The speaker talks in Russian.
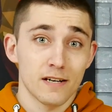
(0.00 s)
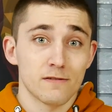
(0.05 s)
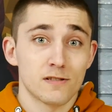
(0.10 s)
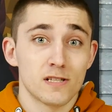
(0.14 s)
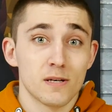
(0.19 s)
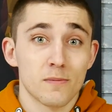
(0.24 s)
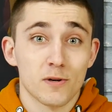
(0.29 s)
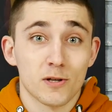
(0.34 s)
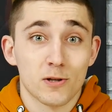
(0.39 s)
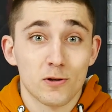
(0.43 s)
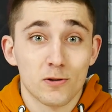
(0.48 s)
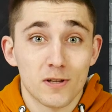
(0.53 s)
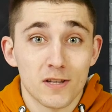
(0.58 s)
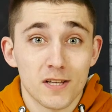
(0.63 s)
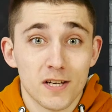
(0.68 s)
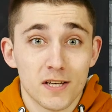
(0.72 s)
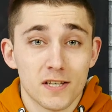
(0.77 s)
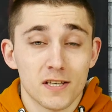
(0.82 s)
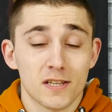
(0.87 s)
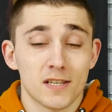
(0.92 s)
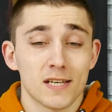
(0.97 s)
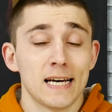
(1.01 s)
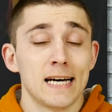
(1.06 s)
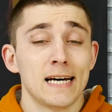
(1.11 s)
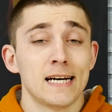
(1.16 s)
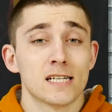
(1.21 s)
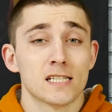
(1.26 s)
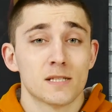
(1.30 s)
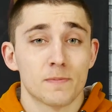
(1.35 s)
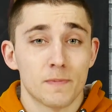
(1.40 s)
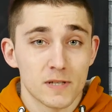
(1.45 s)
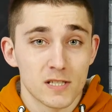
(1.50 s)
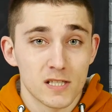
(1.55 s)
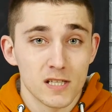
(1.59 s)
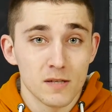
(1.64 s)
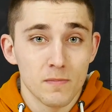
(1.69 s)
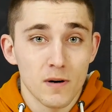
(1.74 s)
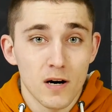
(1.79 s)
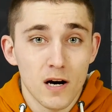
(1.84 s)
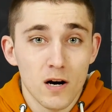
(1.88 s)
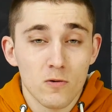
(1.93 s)
А всем, кто донатит,
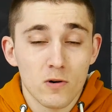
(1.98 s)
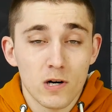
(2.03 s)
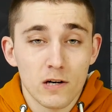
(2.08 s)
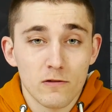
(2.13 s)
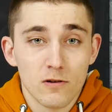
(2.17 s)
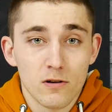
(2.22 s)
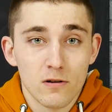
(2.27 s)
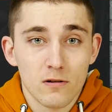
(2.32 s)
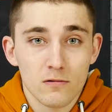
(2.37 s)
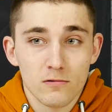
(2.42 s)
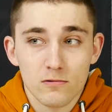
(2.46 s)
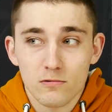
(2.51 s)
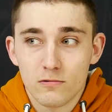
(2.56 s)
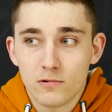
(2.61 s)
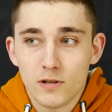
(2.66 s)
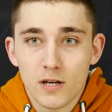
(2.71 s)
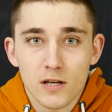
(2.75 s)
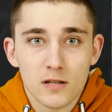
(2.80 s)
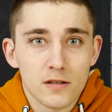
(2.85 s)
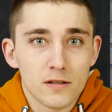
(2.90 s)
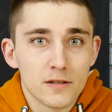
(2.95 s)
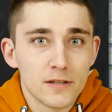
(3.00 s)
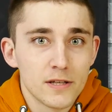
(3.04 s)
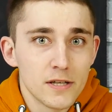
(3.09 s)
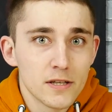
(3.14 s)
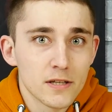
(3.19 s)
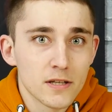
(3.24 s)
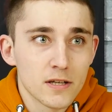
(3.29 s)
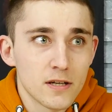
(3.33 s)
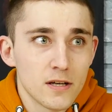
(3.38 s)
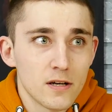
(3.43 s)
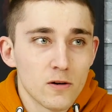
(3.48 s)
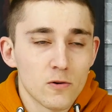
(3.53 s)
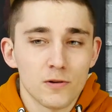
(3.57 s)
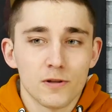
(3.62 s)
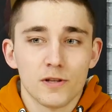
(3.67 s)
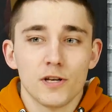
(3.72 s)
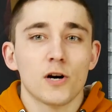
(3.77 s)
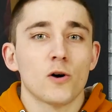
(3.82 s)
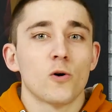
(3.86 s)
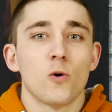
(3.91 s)
спасибо, а у кого ну, нет денег или
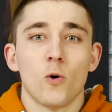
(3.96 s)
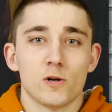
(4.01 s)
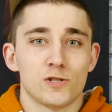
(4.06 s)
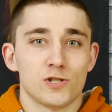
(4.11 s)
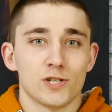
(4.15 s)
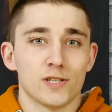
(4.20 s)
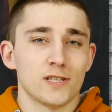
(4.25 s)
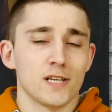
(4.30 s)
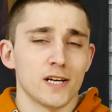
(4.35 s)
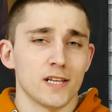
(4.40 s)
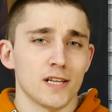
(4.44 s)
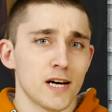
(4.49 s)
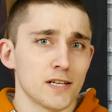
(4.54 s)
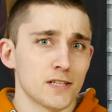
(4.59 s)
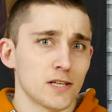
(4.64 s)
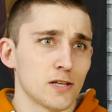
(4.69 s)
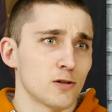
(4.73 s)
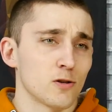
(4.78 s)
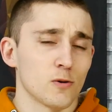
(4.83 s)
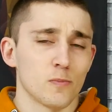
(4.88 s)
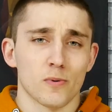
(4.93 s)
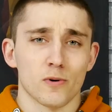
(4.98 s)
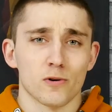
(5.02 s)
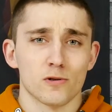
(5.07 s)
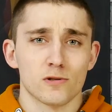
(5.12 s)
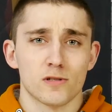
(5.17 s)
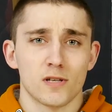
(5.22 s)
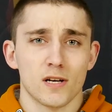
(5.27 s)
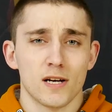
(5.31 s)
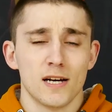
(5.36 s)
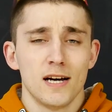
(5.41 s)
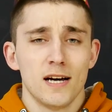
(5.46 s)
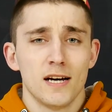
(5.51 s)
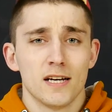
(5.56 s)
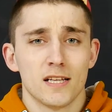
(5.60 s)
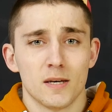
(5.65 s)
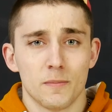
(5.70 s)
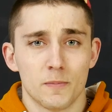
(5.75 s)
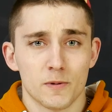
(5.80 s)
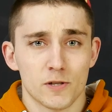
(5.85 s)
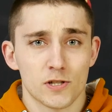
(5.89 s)
он не хочет донатить, то просто
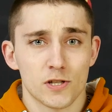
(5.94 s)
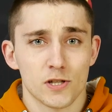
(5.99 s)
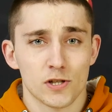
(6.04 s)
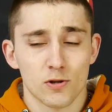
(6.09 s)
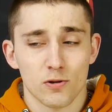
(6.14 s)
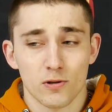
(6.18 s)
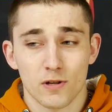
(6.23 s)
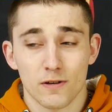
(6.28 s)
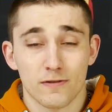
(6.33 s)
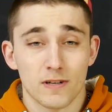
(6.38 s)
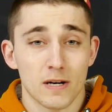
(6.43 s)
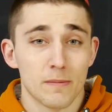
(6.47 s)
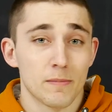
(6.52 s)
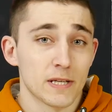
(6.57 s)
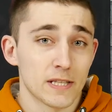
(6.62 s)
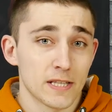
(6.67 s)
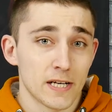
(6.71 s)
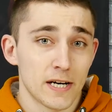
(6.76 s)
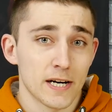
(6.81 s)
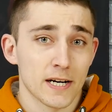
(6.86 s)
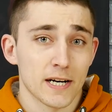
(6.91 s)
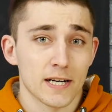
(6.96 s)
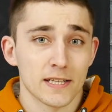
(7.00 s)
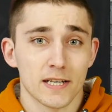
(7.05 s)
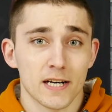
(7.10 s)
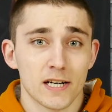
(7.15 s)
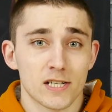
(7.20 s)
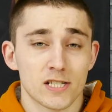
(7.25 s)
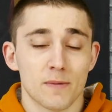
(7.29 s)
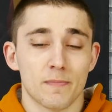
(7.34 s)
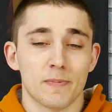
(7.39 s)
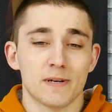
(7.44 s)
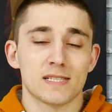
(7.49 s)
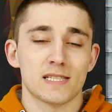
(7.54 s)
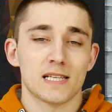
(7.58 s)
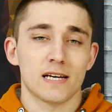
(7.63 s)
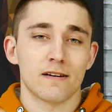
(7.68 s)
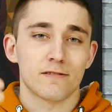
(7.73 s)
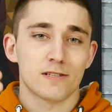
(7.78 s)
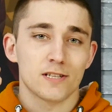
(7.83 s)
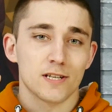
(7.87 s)
напишите что-то в комментариях, а также
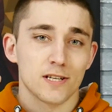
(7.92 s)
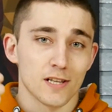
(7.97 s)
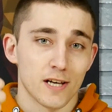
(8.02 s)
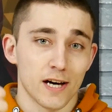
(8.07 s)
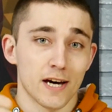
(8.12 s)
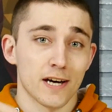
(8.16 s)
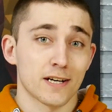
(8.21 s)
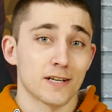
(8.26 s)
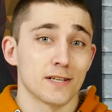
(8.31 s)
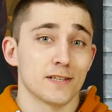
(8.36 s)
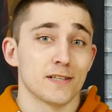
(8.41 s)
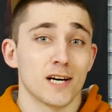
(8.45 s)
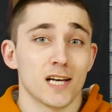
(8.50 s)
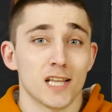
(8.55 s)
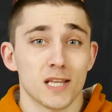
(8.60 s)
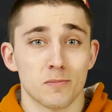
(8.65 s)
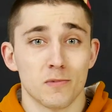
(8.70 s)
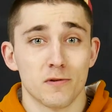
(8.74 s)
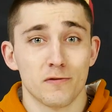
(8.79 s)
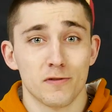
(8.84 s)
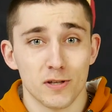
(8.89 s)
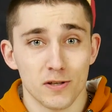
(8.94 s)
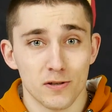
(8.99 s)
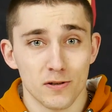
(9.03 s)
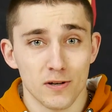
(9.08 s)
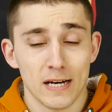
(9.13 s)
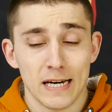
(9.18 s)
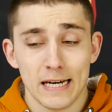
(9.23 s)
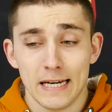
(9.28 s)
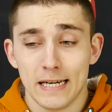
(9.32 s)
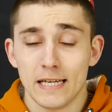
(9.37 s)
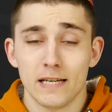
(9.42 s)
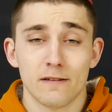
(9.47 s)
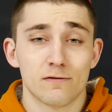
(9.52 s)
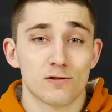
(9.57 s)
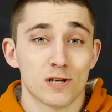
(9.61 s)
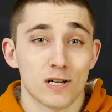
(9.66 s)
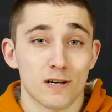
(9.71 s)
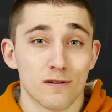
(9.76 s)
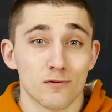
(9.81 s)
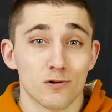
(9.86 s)
поставьте лайк данному видео. И я
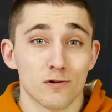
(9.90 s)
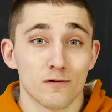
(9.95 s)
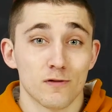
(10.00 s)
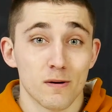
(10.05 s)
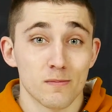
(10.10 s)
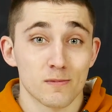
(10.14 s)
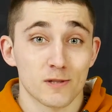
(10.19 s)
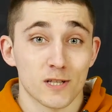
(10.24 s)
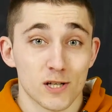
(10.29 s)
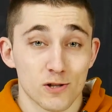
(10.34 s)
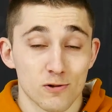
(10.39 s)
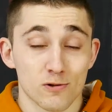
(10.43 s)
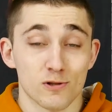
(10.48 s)
все равно вам скажу